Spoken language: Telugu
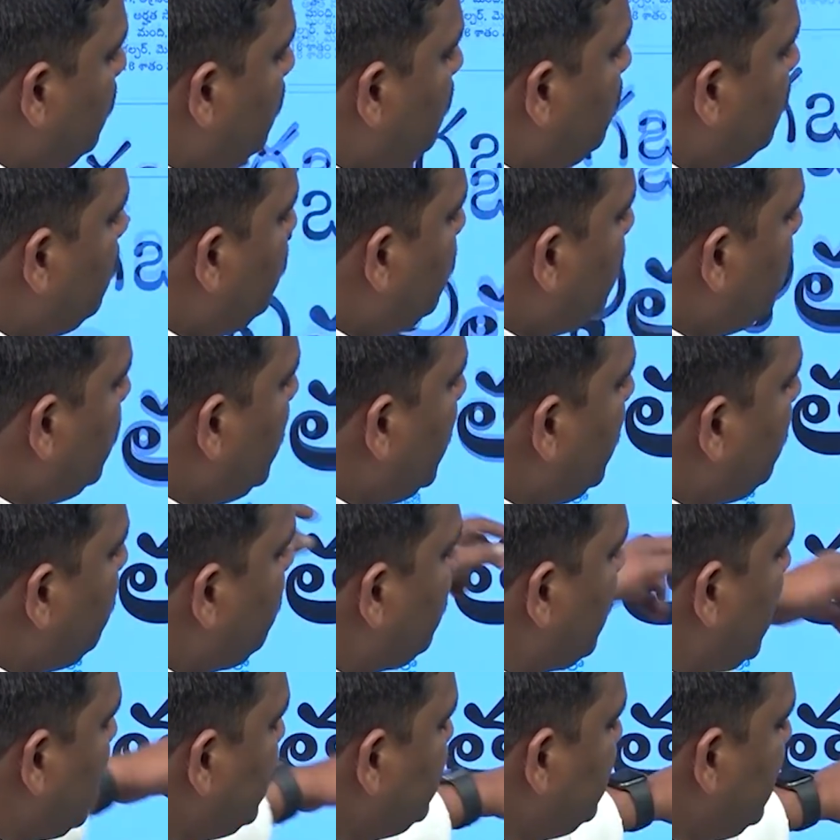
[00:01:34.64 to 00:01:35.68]
నువ్వు నేను
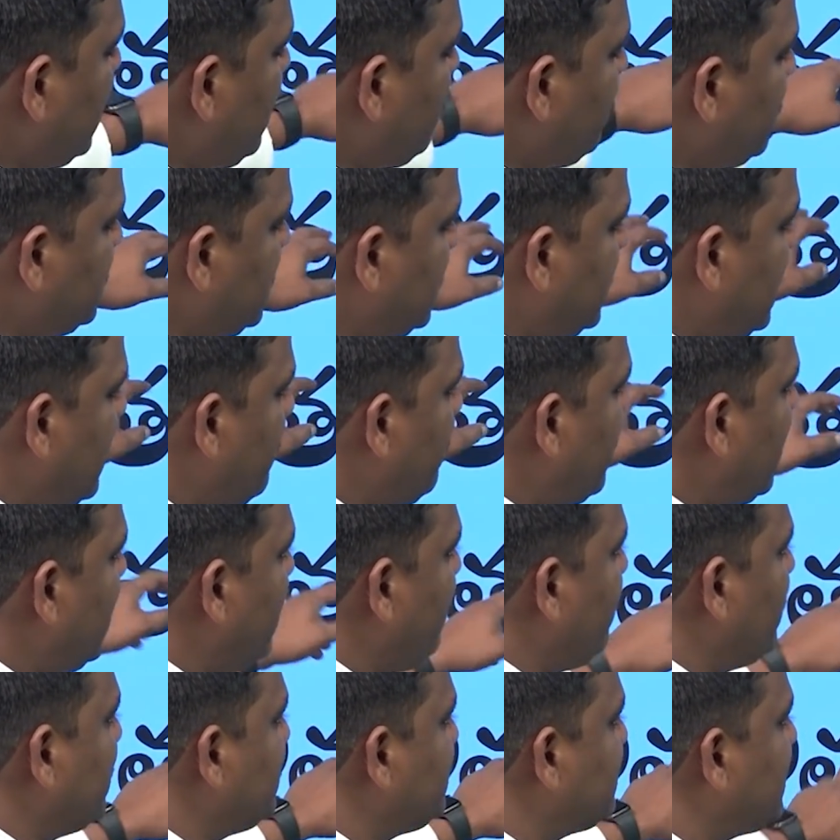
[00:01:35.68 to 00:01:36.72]
రాజీనామా చేద్దామా
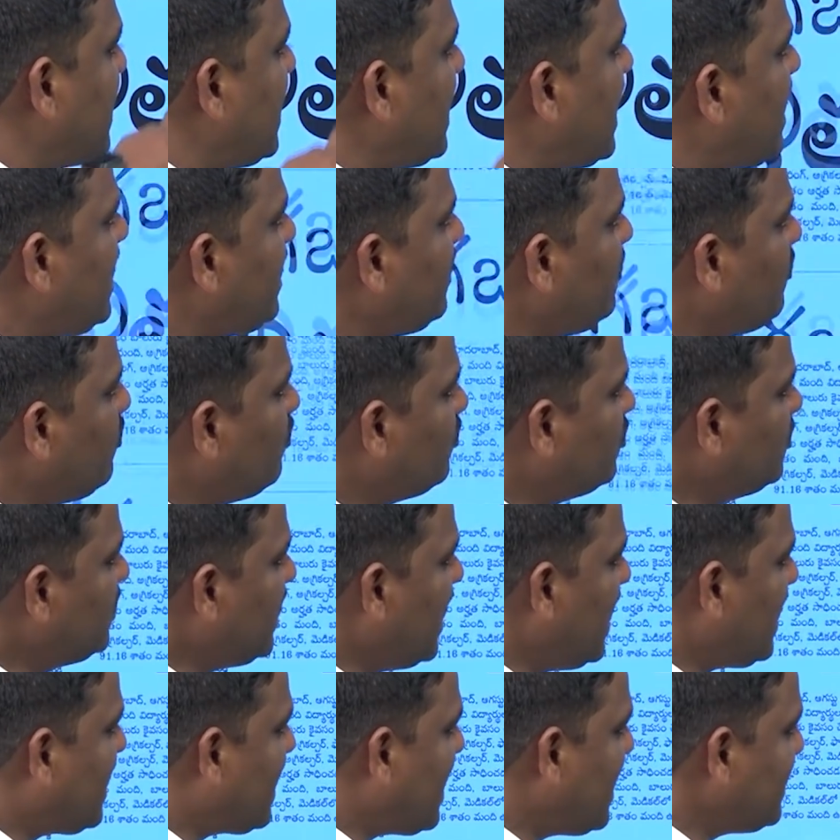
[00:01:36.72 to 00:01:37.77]
రేవంత్ సార్ అరే నువ్వు
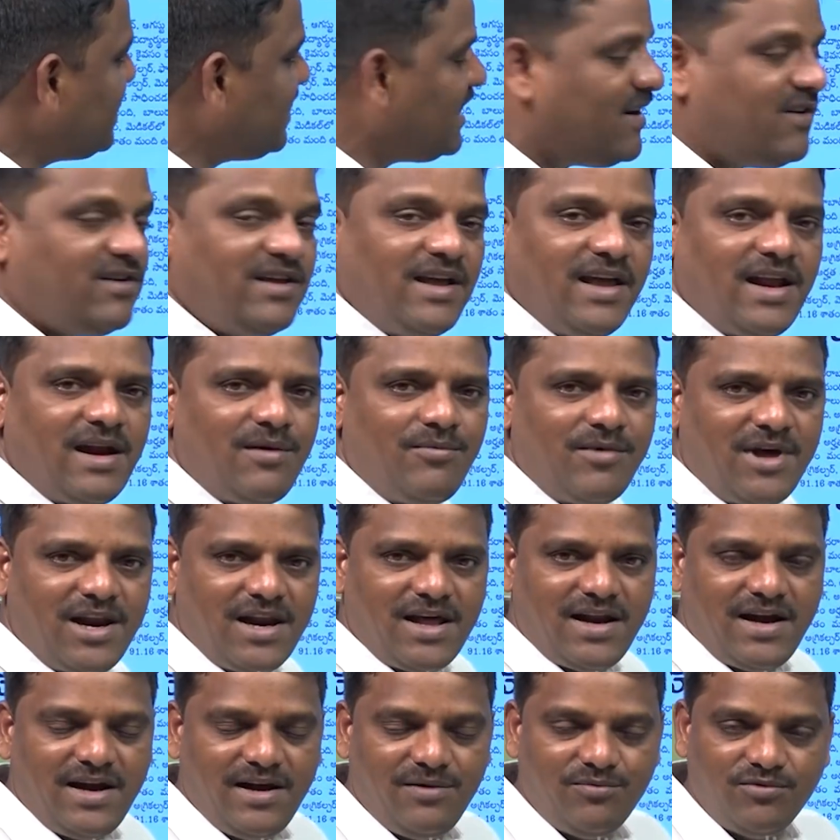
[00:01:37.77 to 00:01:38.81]
ముందుగా రాజీనామా చేయరా
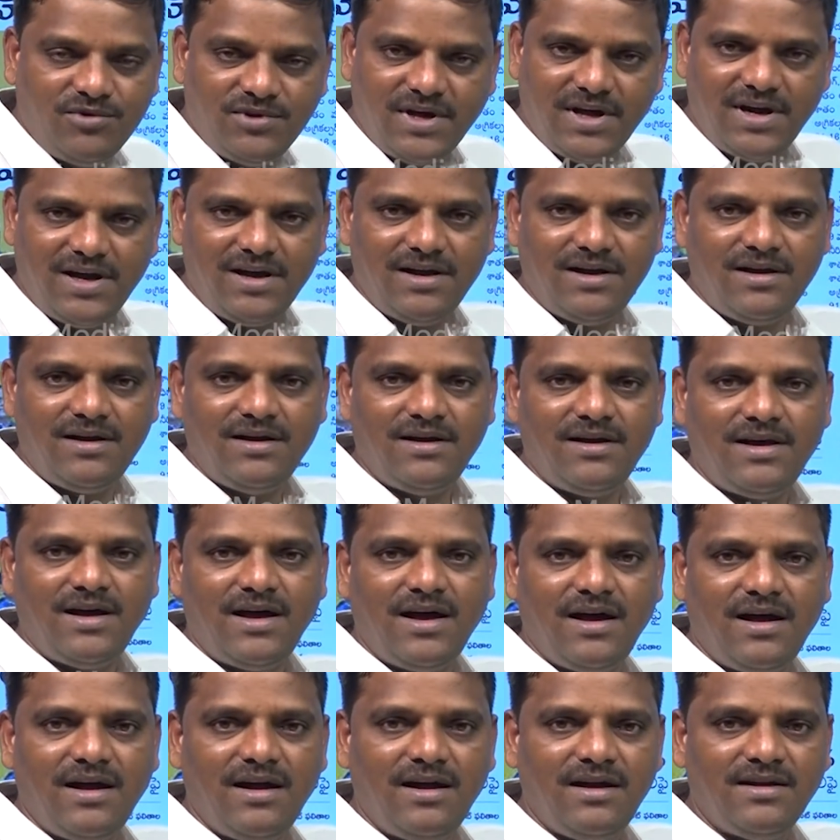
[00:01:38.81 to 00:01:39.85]
మల్లారెడ్డి ముందుగా
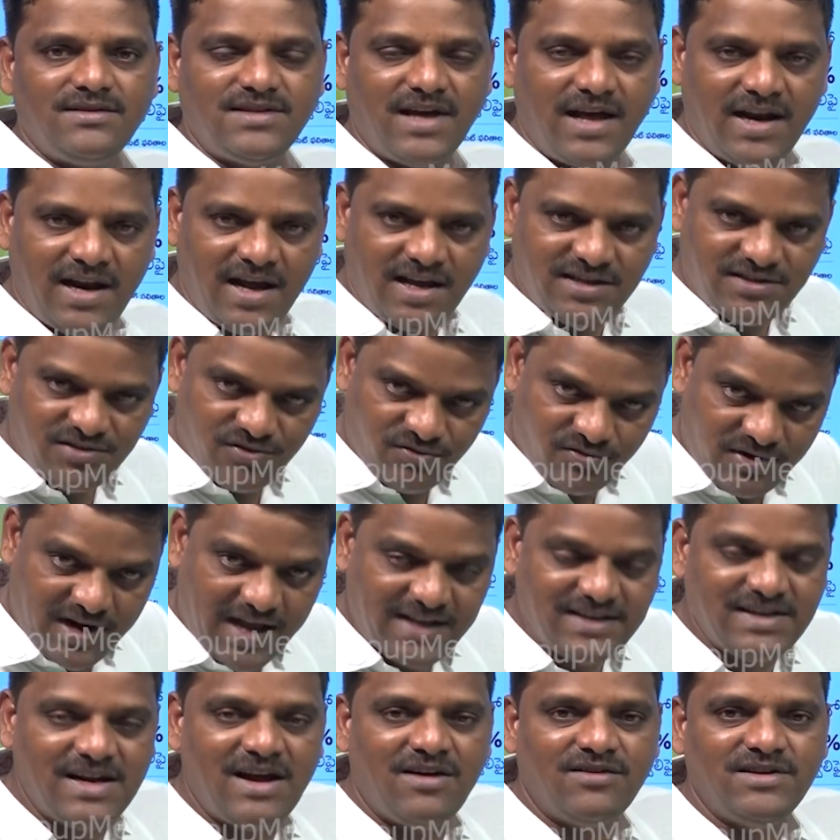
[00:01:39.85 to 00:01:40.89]
సన్నాసి నువ్వు
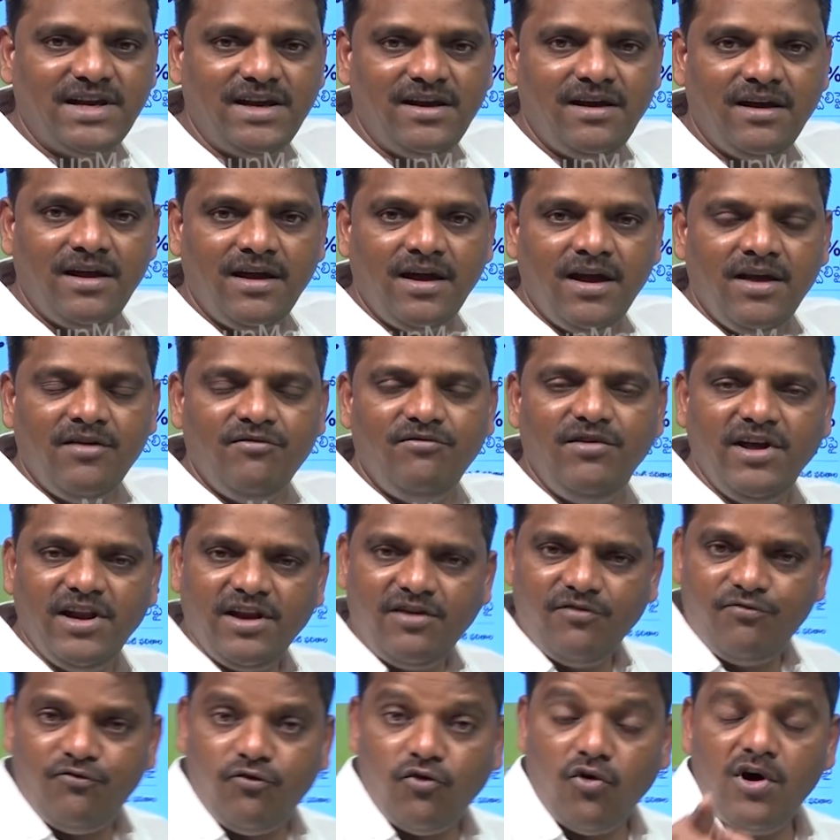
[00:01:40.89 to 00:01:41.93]
రాజీనామా చేయి
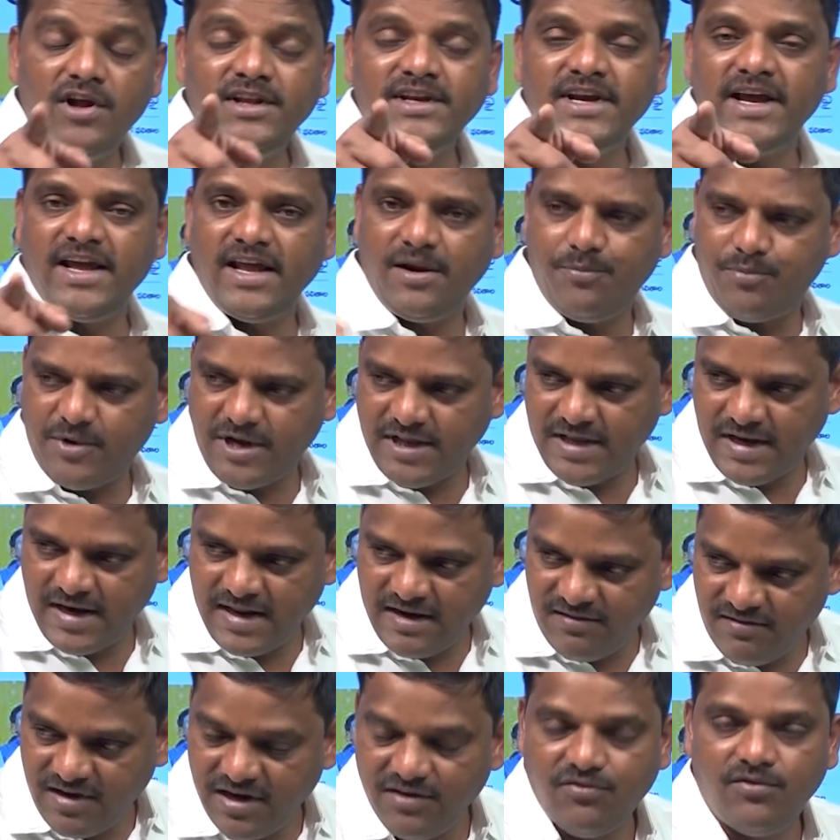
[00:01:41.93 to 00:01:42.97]
వీనికి ఫోన్ చేయరు
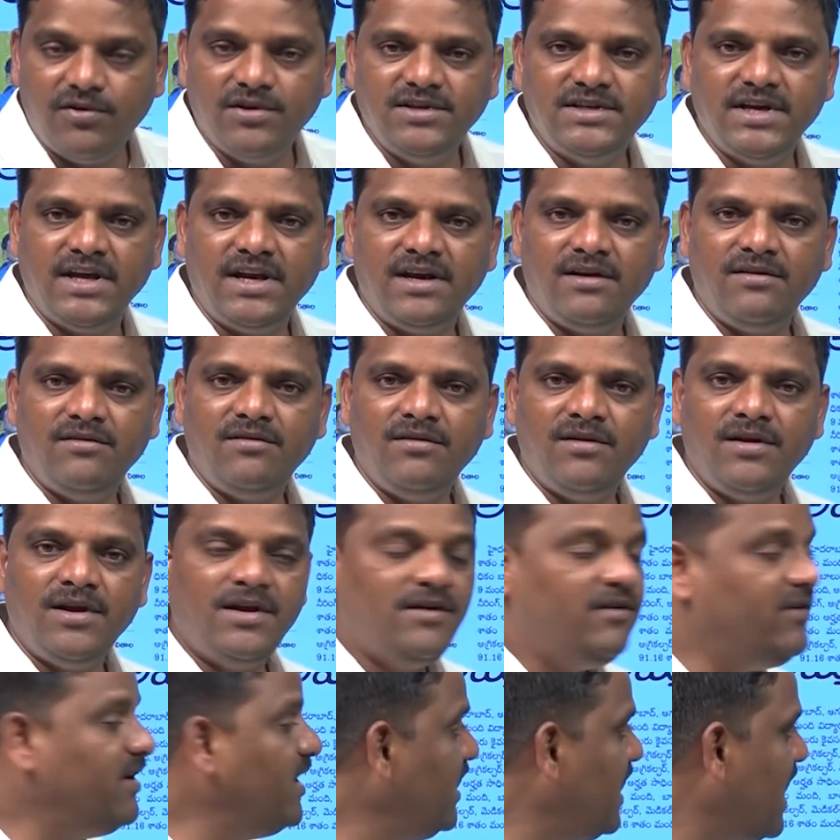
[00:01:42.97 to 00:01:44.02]
ప్రజలరా వానికి ఫోన్ చేయరు
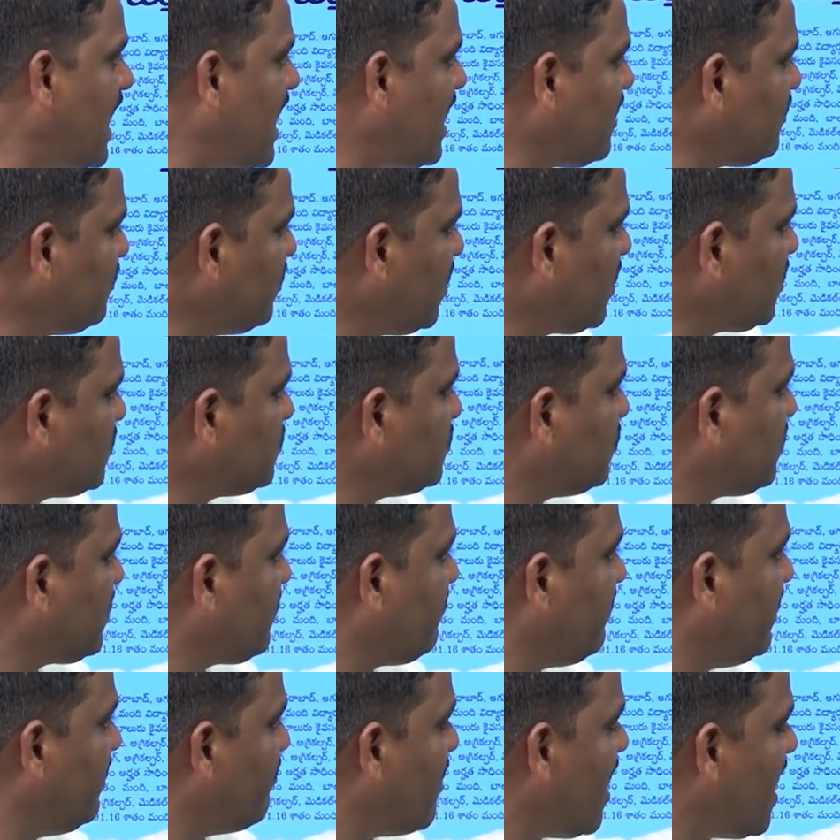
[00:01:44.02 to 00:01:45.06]
ఈ యాడున్నాడో
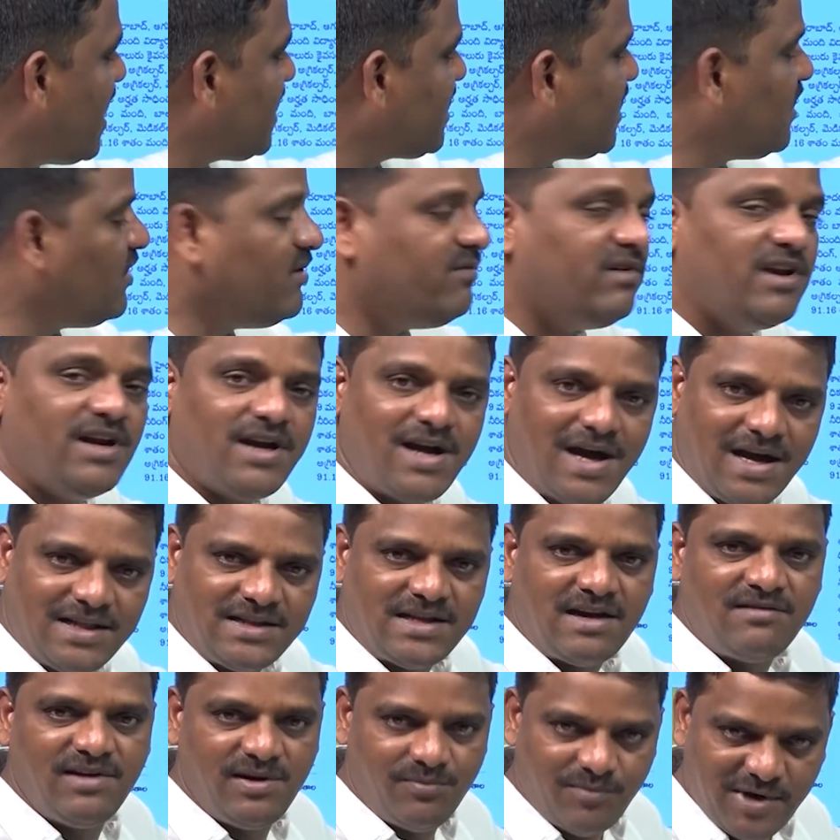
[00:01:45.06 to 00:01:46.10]
చూడరు వీని మాటలు వీని
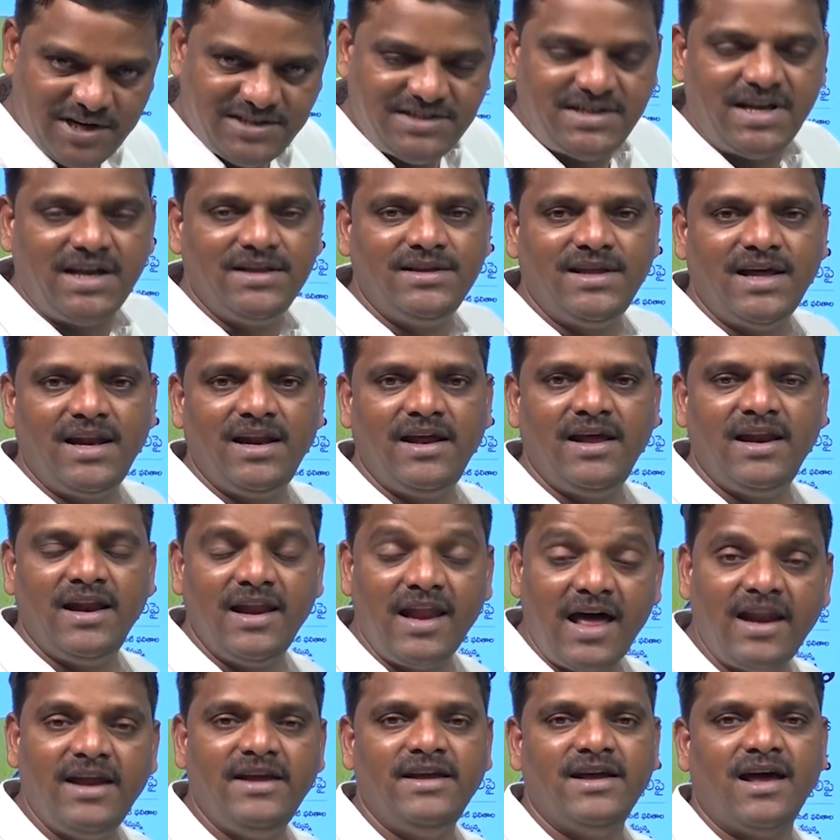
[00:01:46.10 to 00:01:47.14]
కథ వీని మస్తి అంత
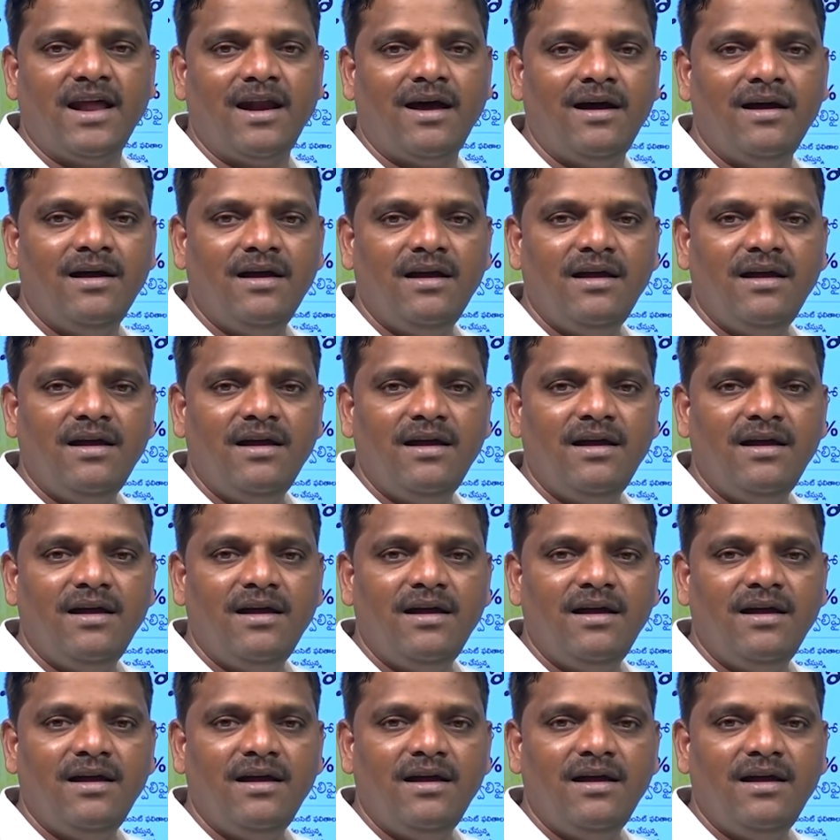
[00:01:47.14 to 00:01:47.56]
వెళ్ళాలి ఇయ్యాల